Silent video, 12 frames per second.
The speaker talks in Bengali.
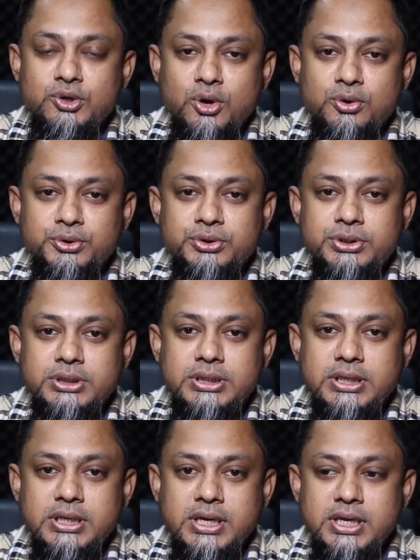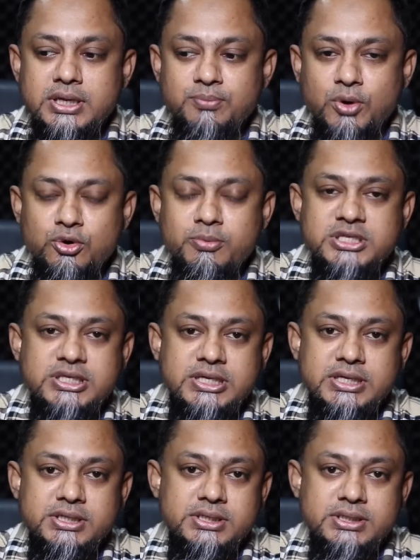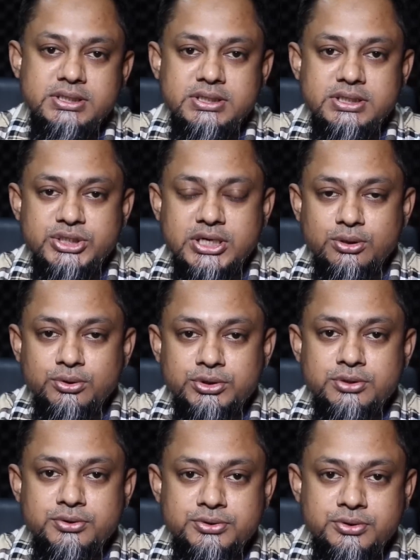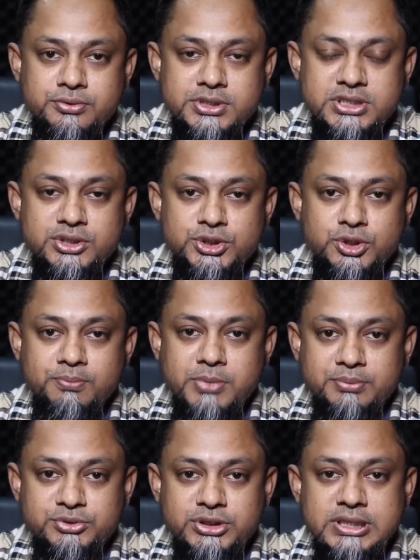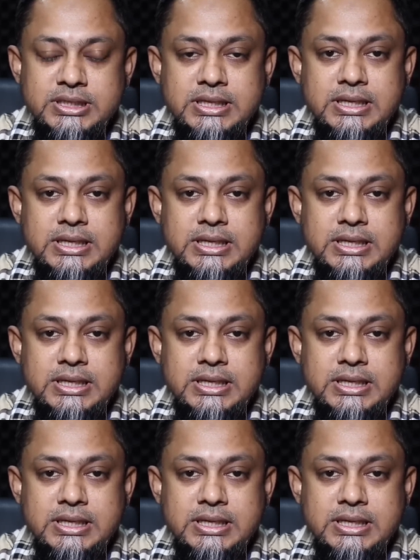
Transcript: নগদ এই বঙ্গবাজারের যারা ক্ষতিগ্রস্ত হয়েছেন যেসব ব্যবসায়ী